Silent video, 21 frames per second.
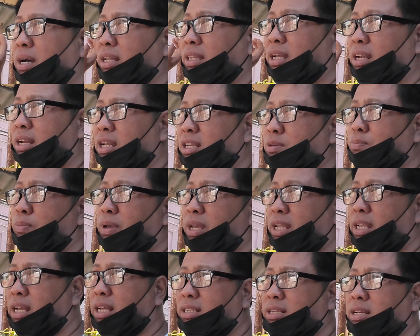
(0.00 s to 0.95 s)
parting Las
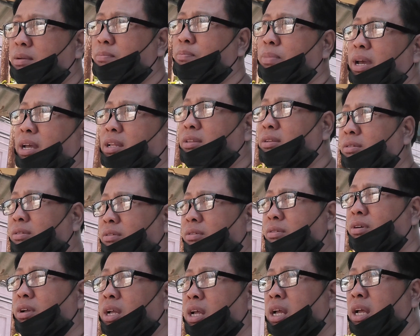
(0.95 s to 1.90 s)
Piñas, San
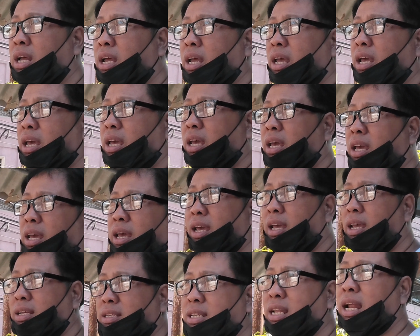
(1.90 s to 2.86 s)
Pedro,
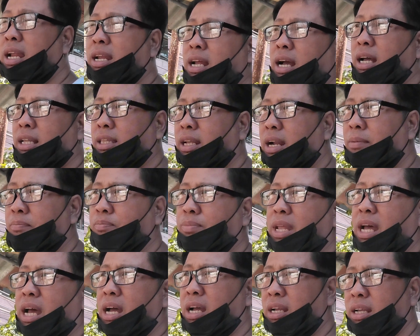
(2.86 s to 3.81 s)
eh, sila nakadrop
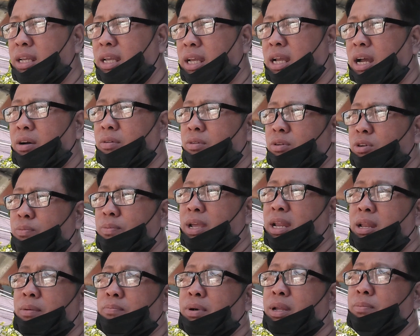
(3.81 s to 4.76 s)
na, ikaw
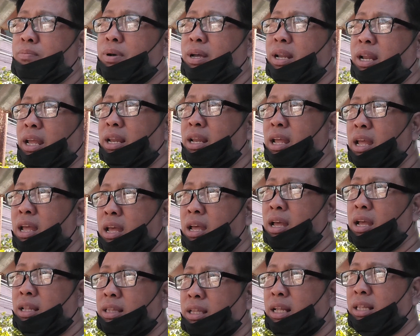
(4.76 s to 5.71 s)
lumilipad pa rin.
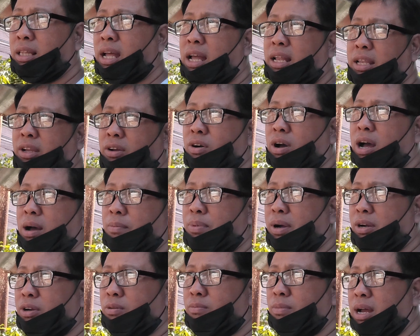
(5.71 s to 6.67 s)
Tandaan nyo,
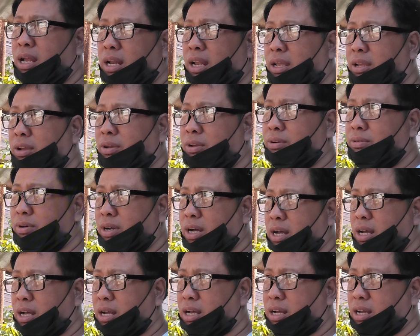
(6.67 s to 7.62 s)
habang lumalayo yung
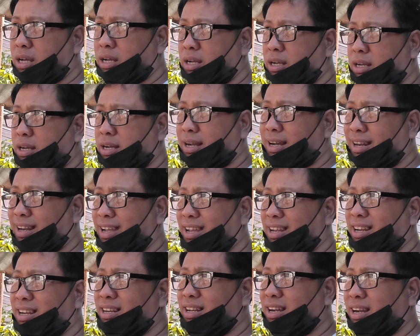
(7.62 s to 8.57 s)
uh,
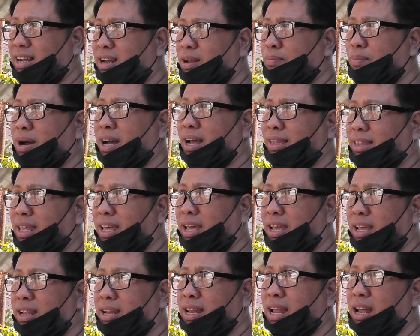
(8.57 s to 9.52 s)
karera ng
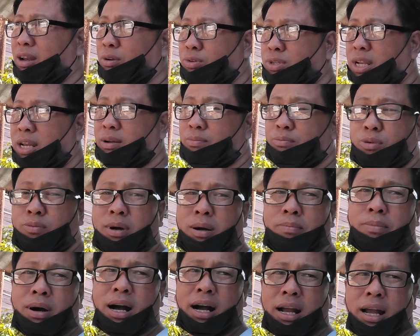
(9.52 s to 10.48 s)
kalapate, lalo silang
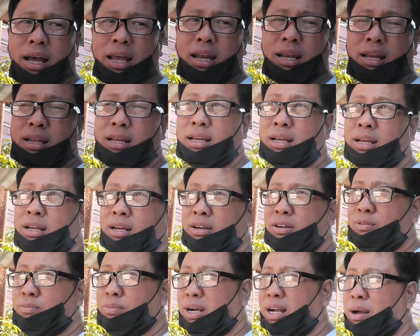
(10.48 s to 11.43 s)
bumabagal.
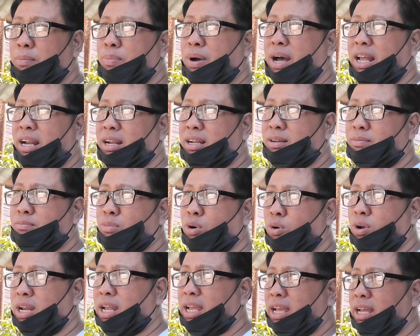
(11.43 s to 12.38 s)
Kumbaga parang
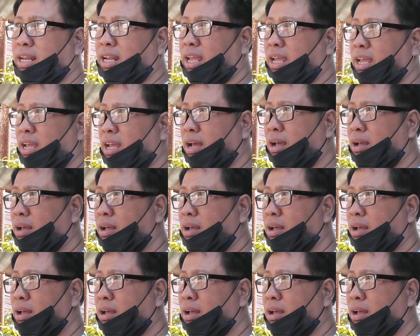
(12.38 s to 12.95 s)
bola yan eh.